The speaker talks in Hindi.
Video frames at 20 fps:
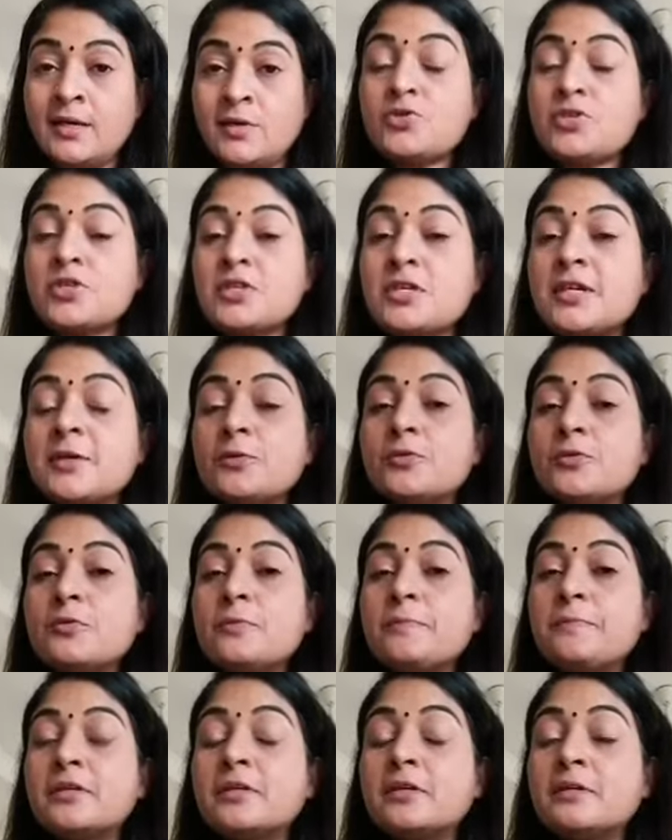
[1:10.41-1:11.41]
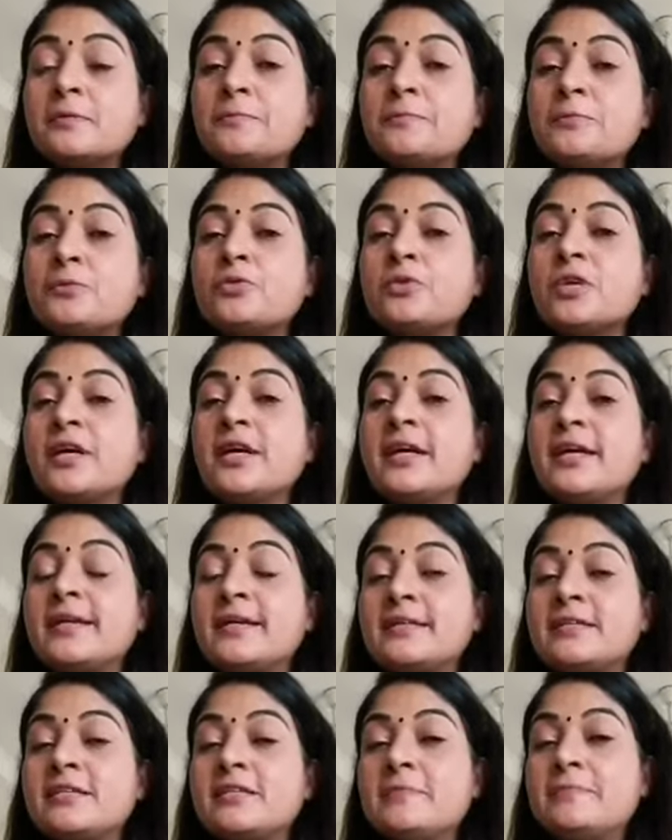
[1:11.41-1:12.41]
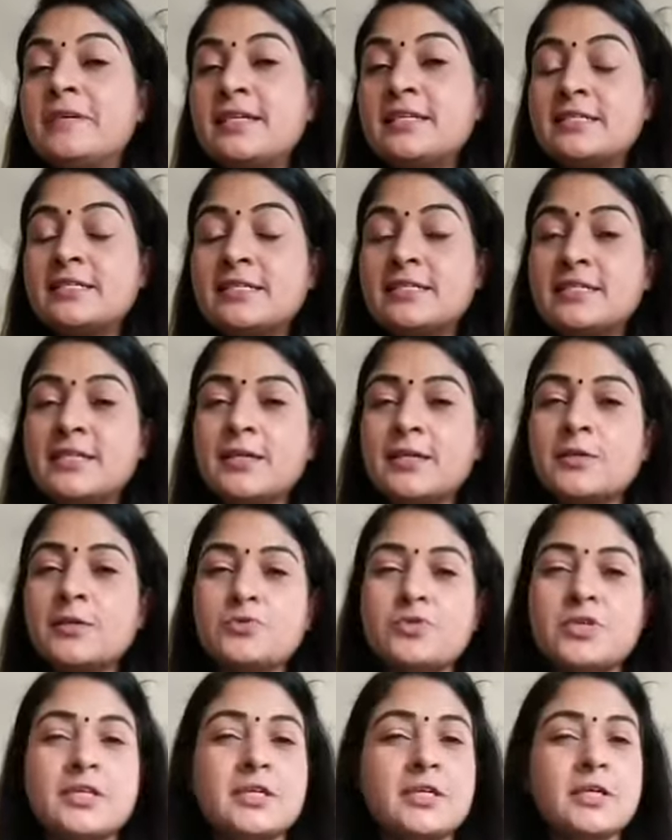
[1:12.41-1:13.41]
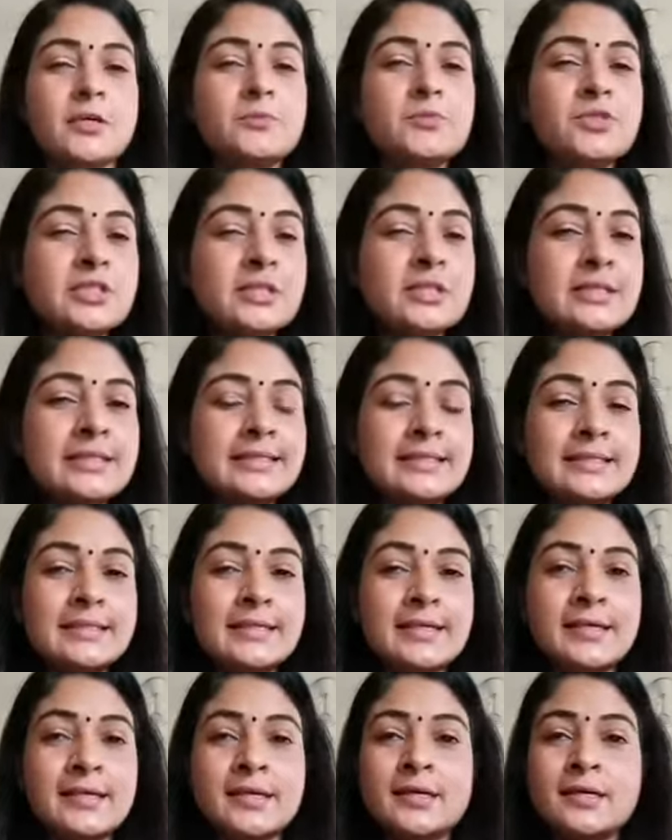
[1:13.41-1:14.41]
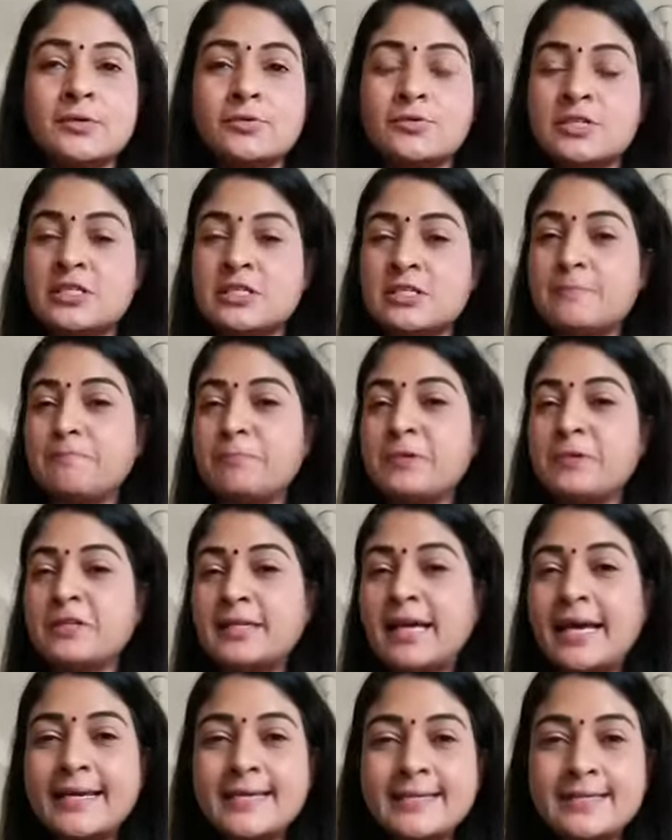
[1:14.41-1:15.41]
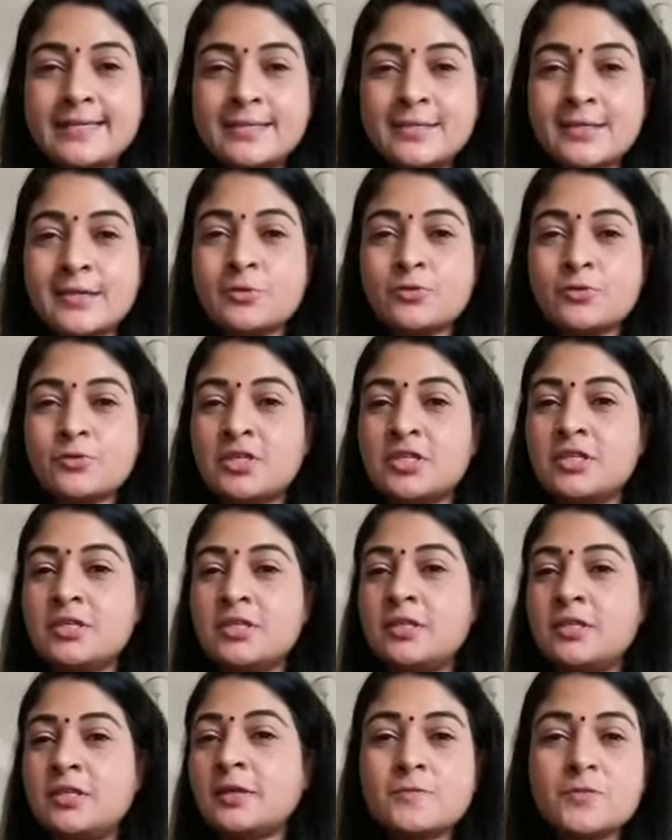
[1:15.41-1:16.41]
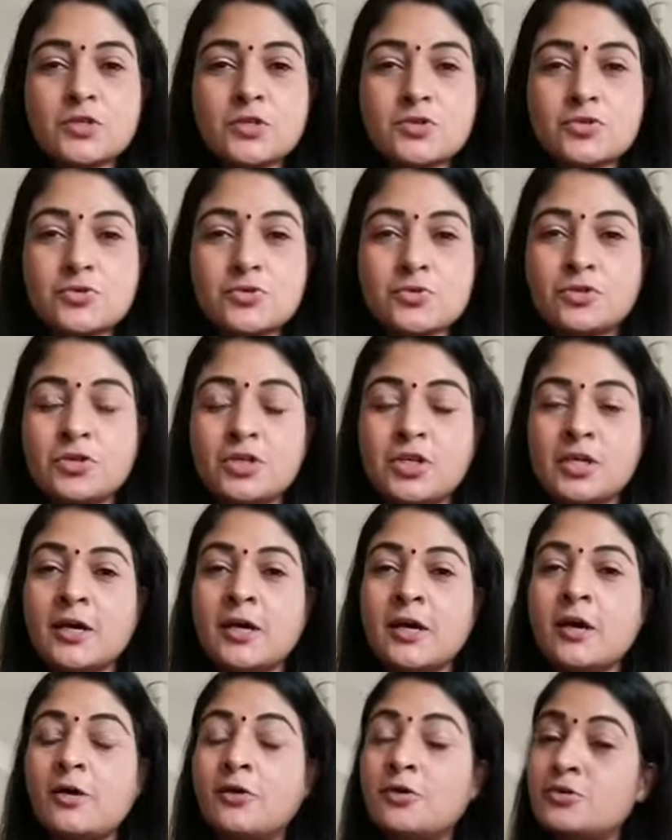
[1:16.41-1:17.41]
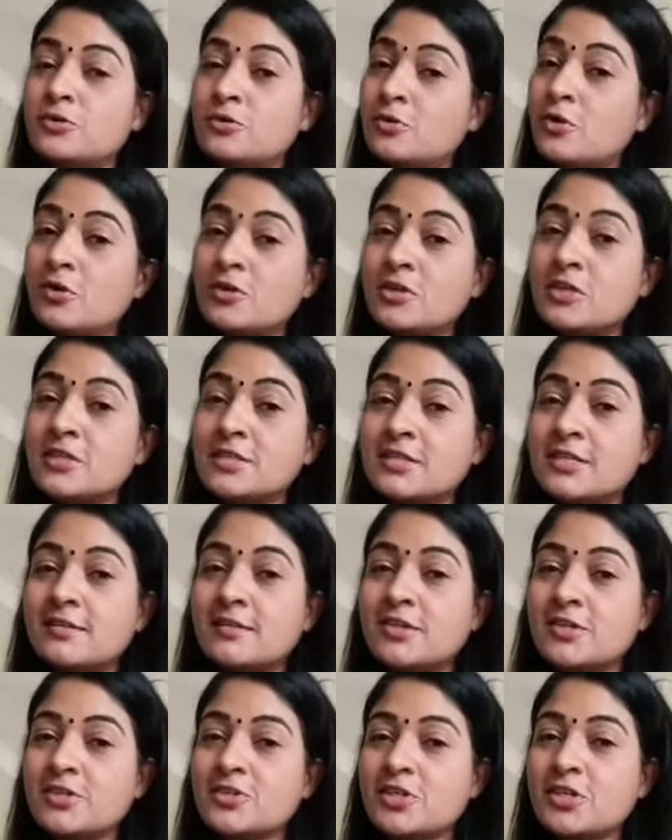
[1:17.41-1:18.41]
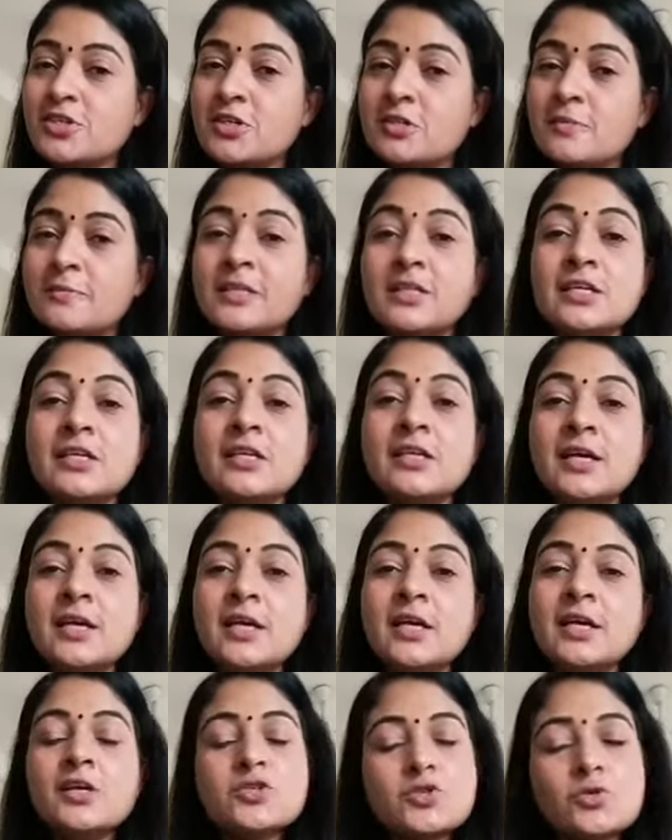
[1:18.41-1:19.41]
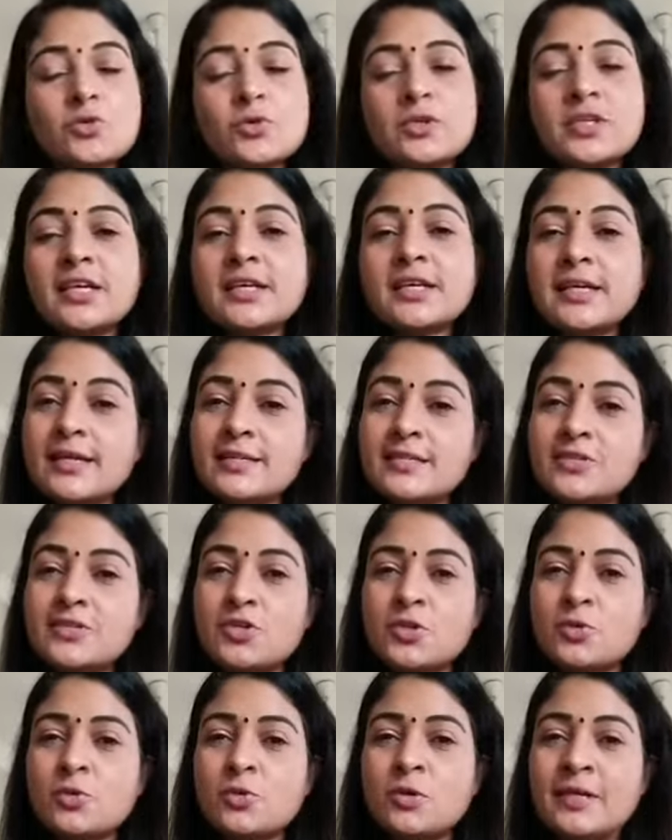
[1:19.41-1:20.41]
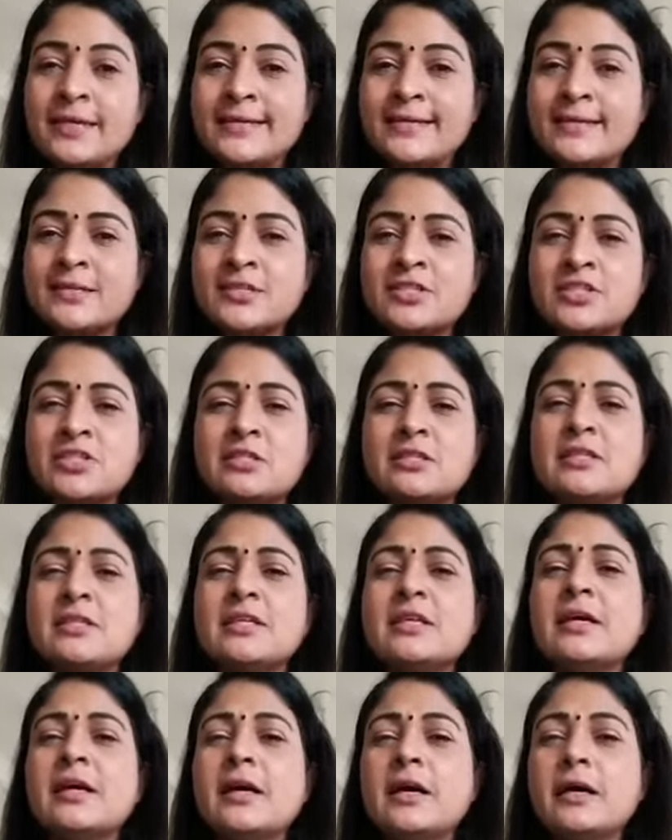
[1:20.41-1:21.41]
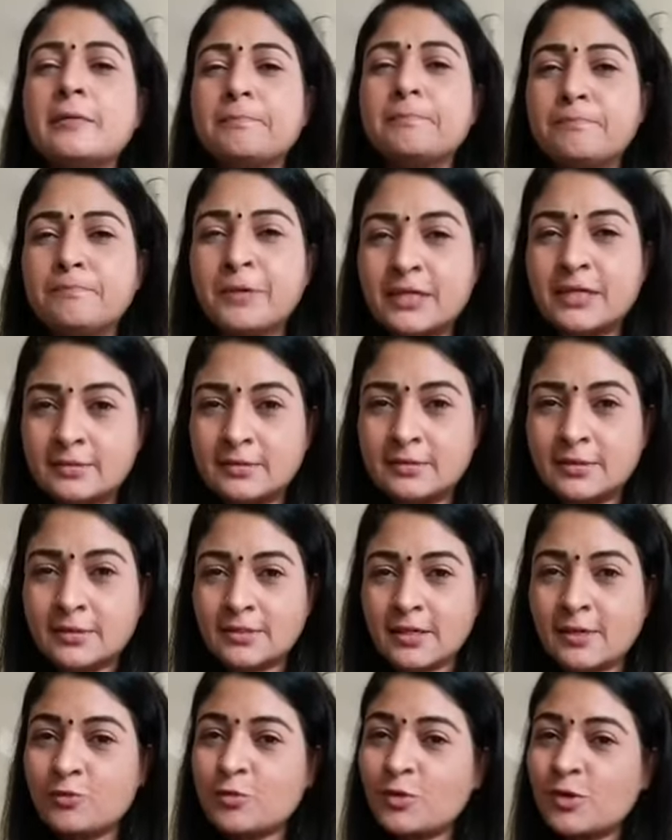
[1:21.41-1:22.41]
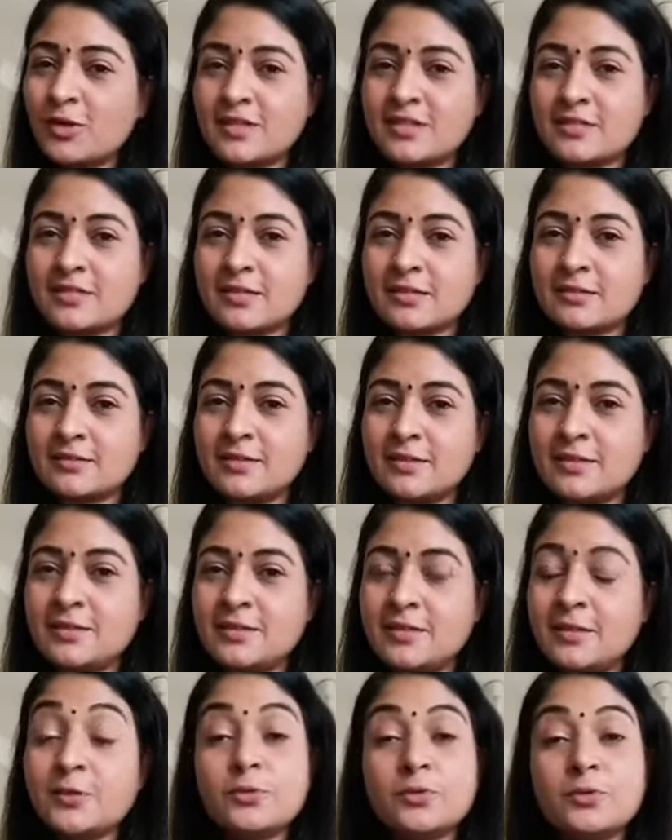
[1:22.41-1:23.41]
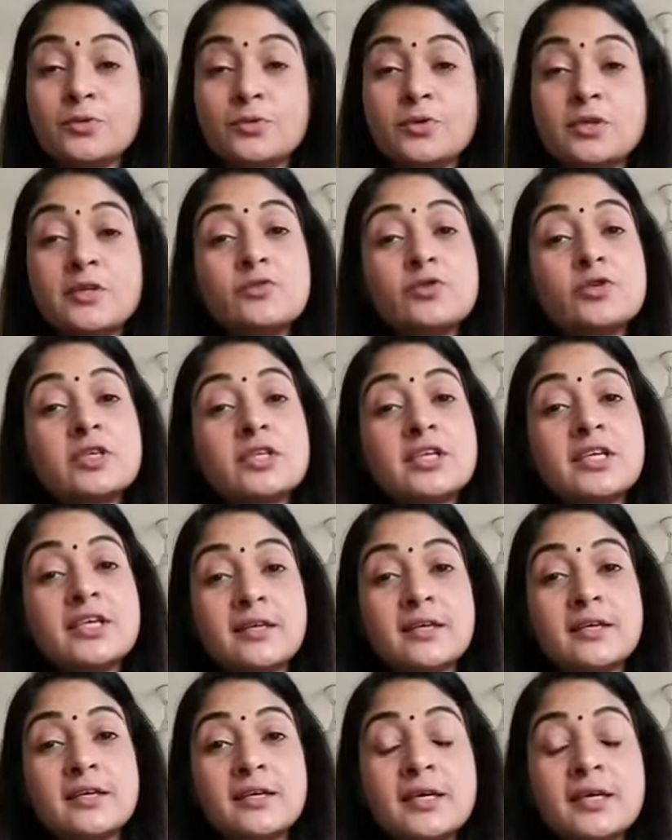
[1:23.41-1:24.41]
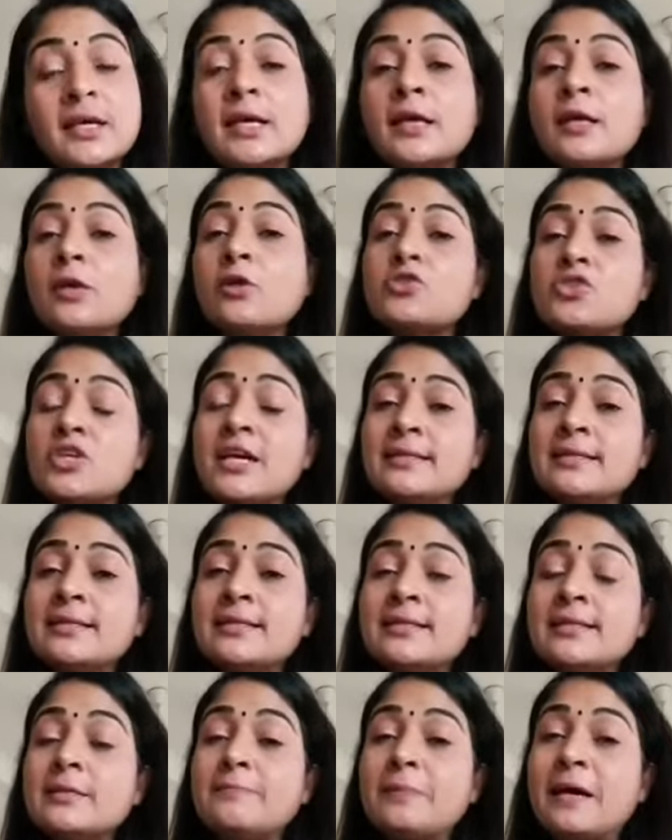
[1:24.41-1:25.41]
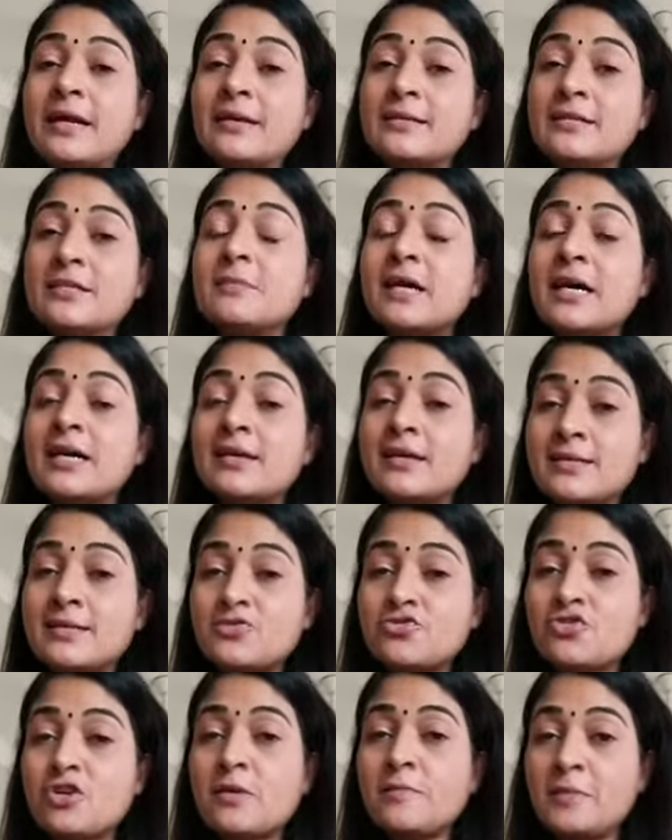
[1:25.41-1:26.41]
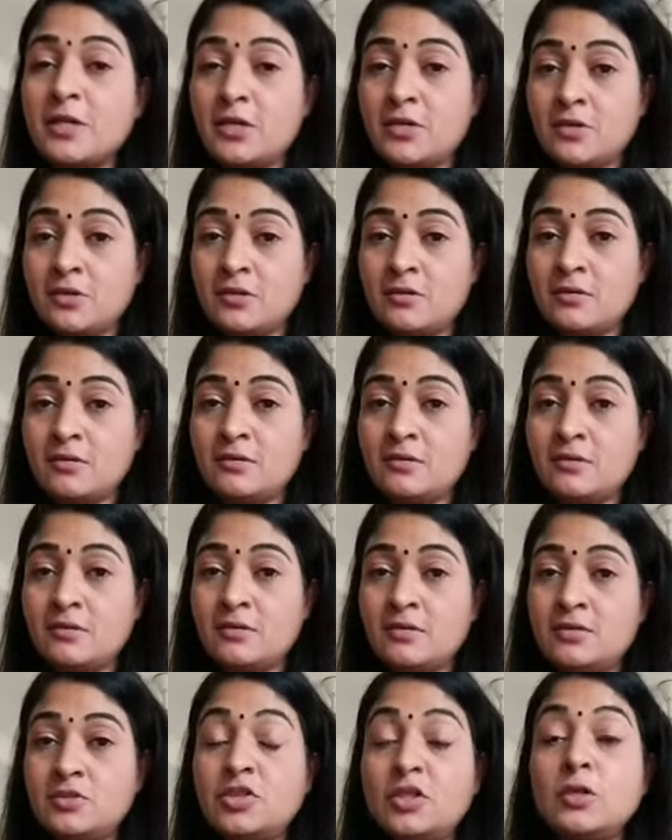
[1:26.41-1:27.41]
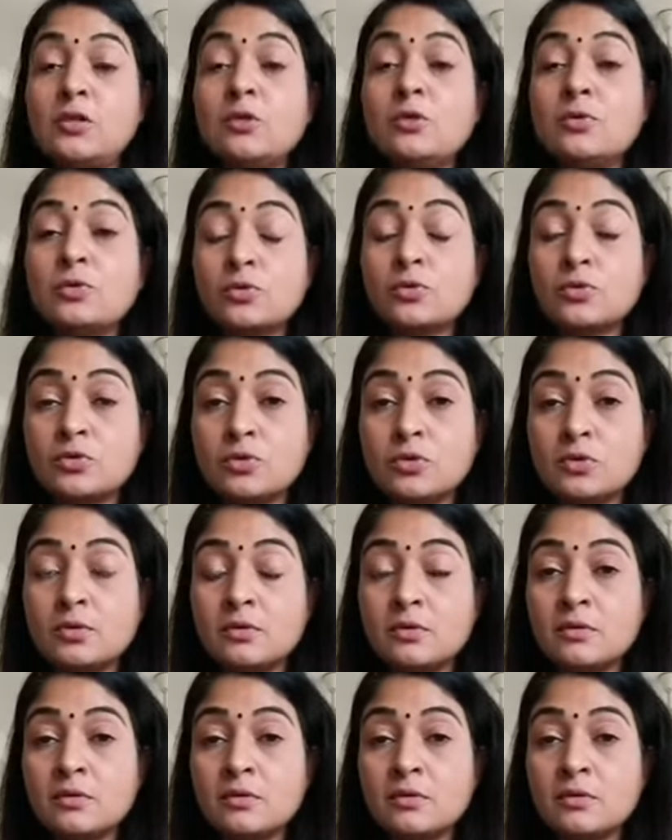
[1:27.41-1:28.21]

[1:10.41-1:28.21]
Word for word: उसके ऊपर पूरा एक डिबेट किया उसे कम्युनल किया उसे संप्रदाय किया उसे धर्म से जोड़ दिया और कांग्रेस की अध्यक्षा श्रीमती सोनिया गांधी जी को लेकर जितनी अभद्रता वो कर सकते थे उन्होंने वो की लोग चाहते थे कि पालघर महाराष्ट्र में तीन लोगों को